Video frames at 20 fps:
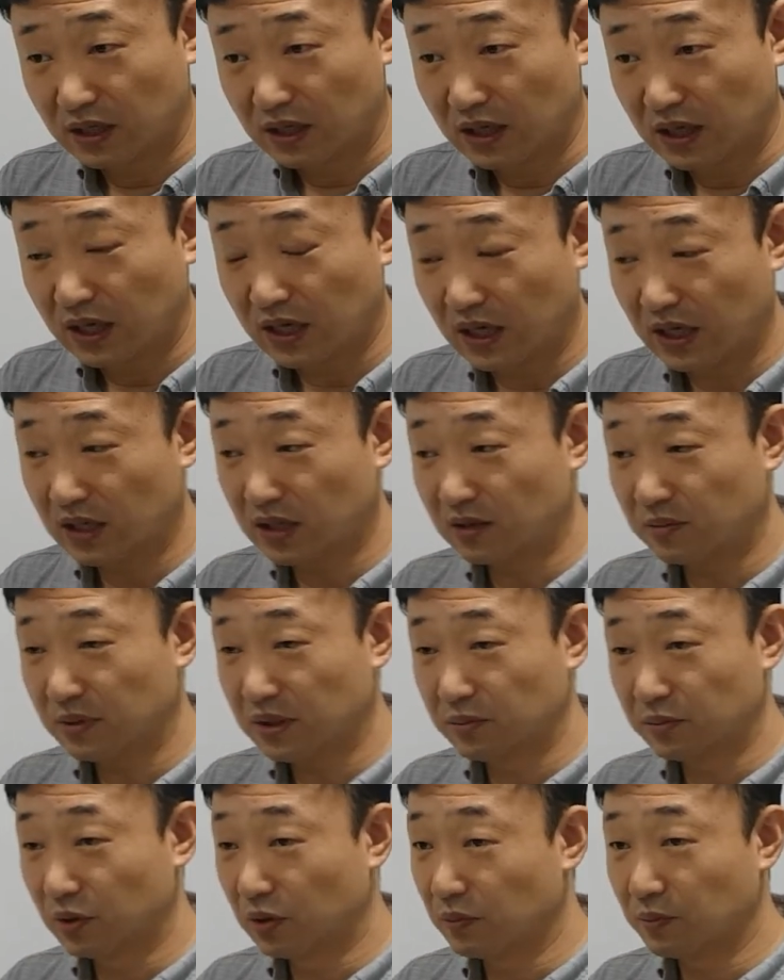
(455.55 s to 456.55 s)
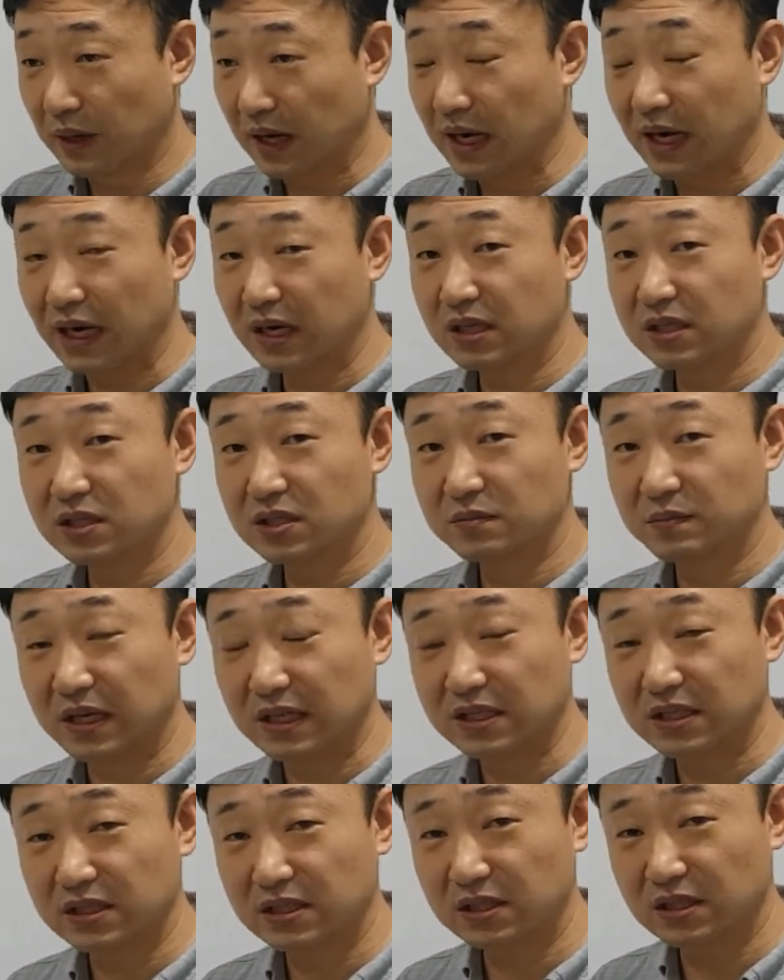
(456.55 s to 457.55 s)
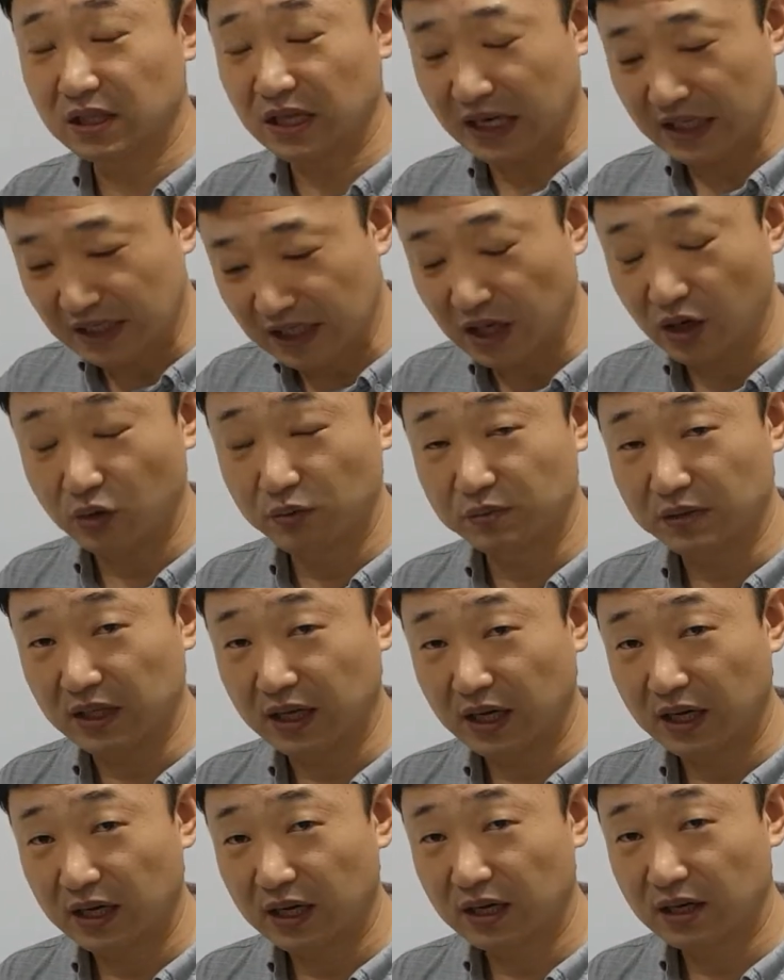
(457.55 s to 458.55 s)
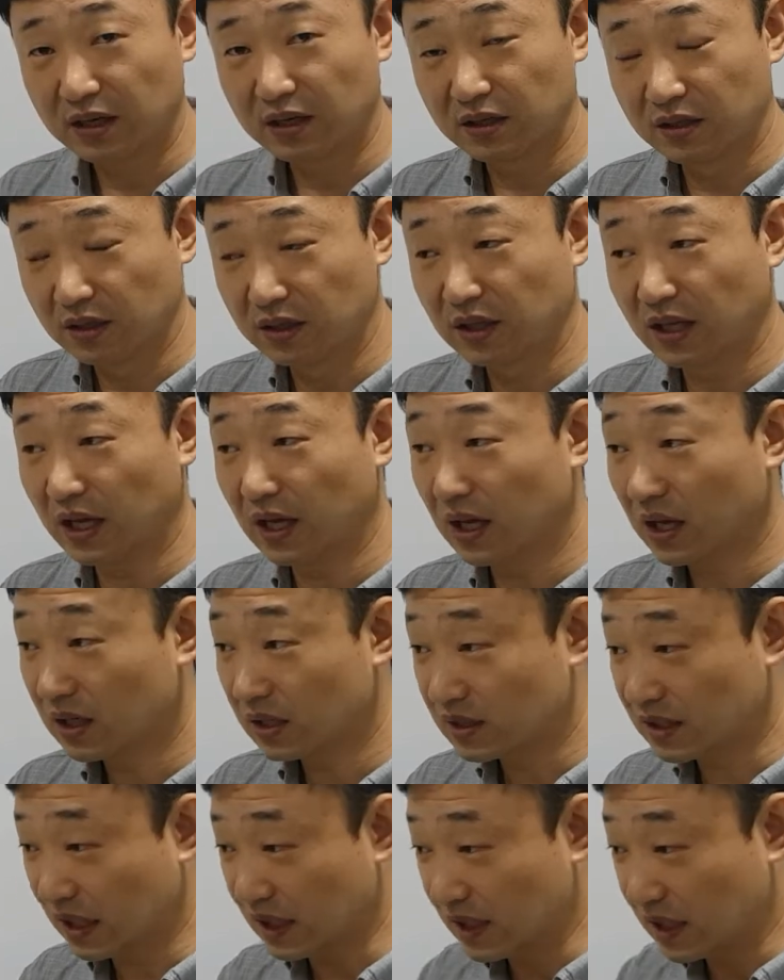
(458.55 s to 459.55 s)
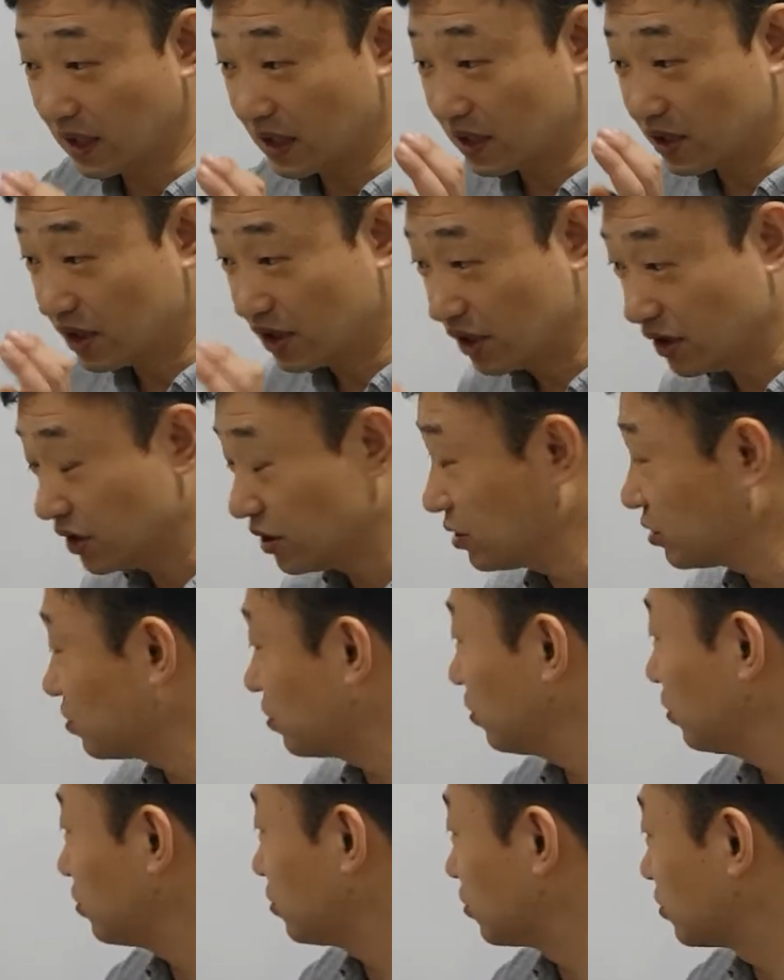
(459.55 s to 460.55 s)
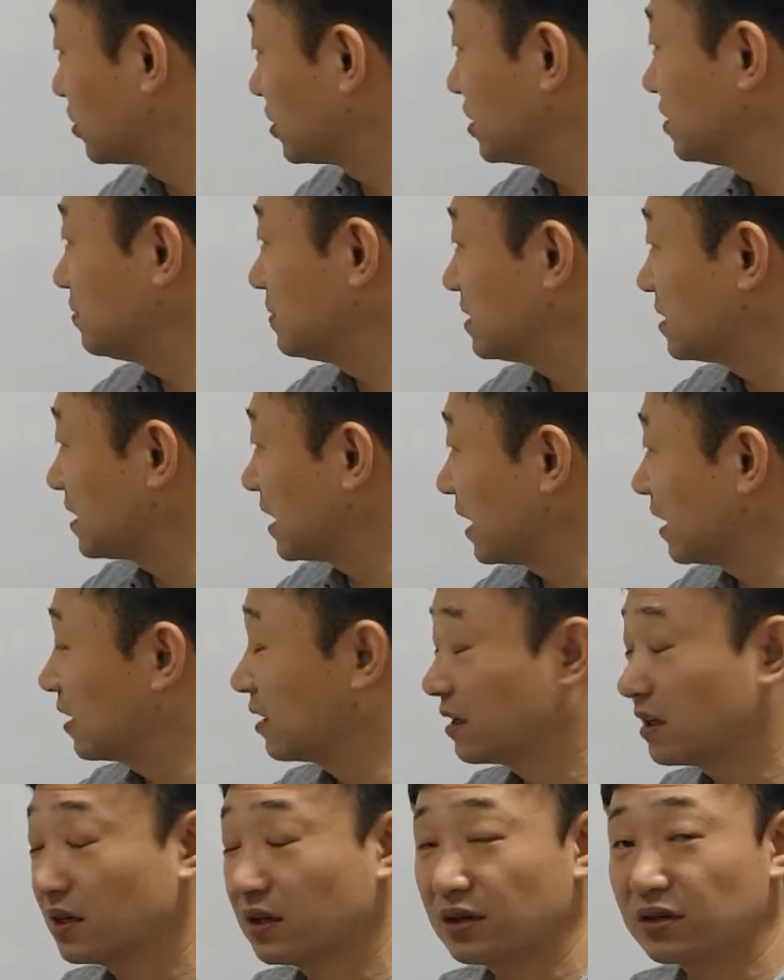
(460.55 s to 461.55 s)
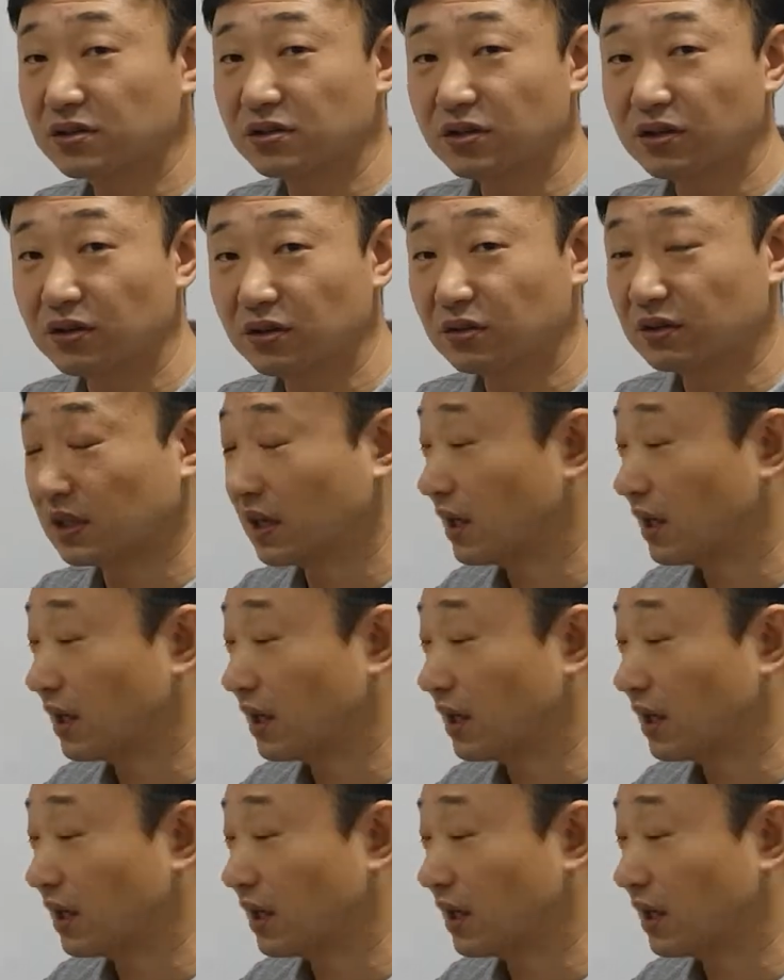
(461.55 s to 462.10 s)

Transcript: 하나님이 뭐 말씀하신 게 안 나옵니다. 그런데 자기가 스스로 욕심이 생겨서